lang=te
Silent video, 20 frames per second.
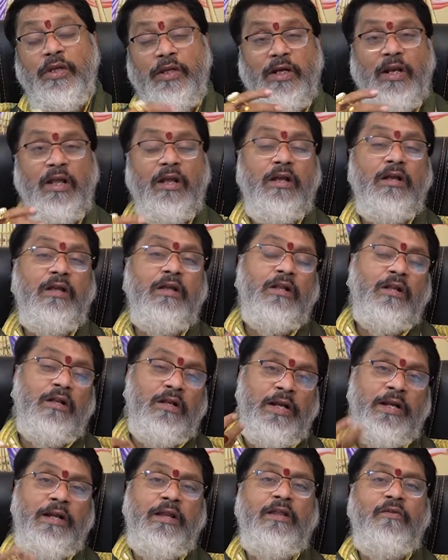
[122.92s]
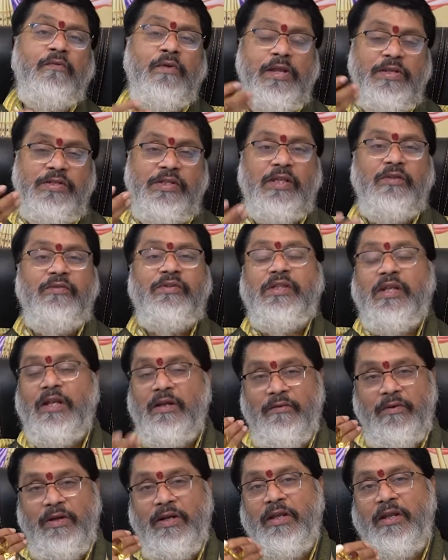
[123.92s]
ఇక్కడ లండన్ వెళ్ళి చదివిసి
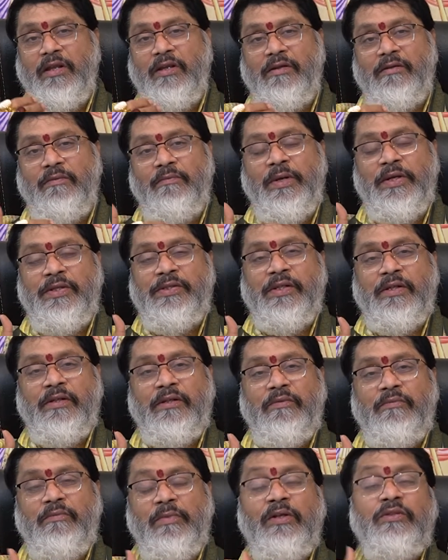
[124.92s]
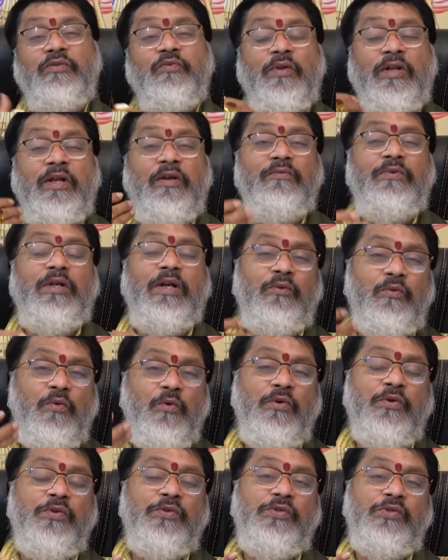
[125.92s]
రావాలి మెడిసిన్ బికాజ్ వన్ ఆఫ్ దట్
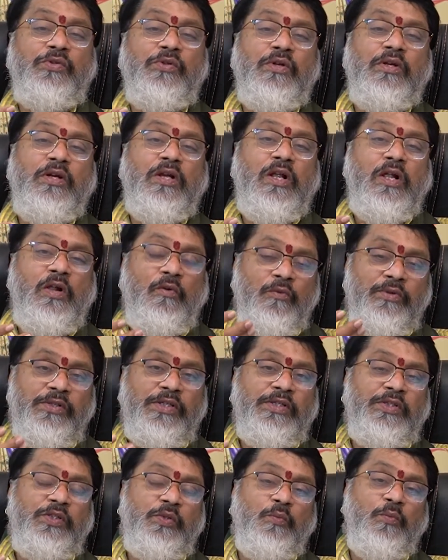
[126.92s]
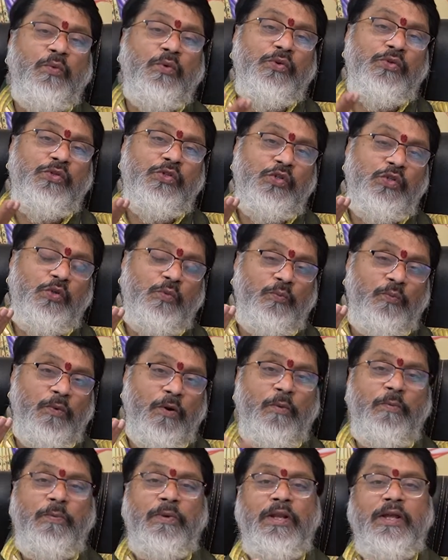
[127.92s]
కోర్స్ విచ్ ఈస్ మోస్ట్
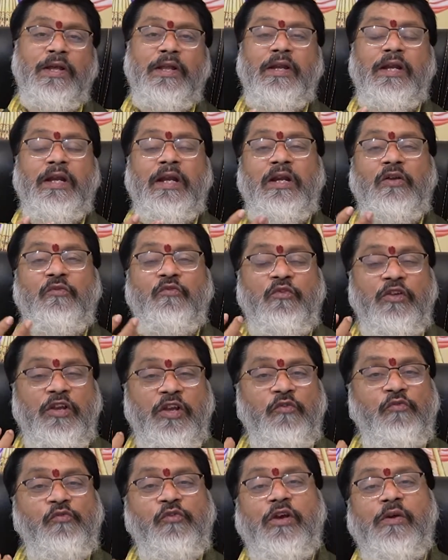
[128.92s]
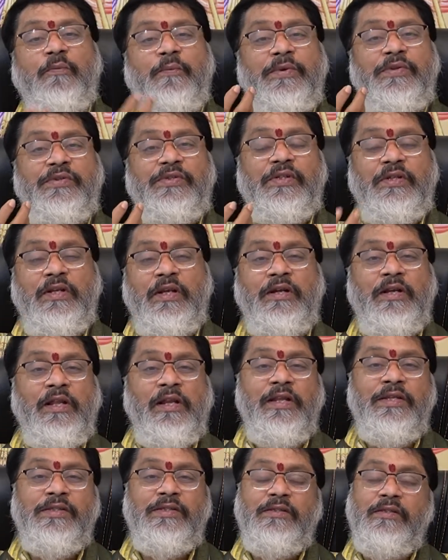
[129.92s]
పాపులర్ అండ్ వెరీ ఫేమస్ ఇన్
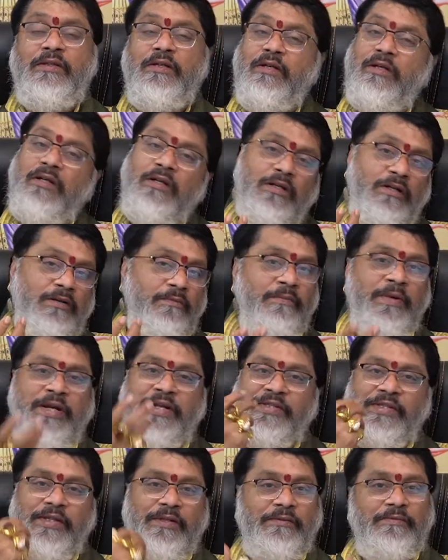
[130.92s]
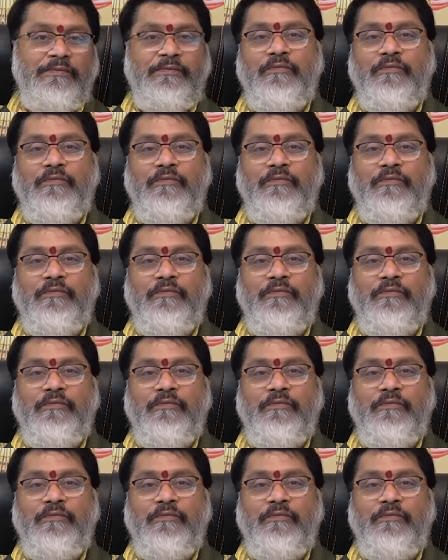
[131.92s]
లండన్ ఈస్ మెడిసిన్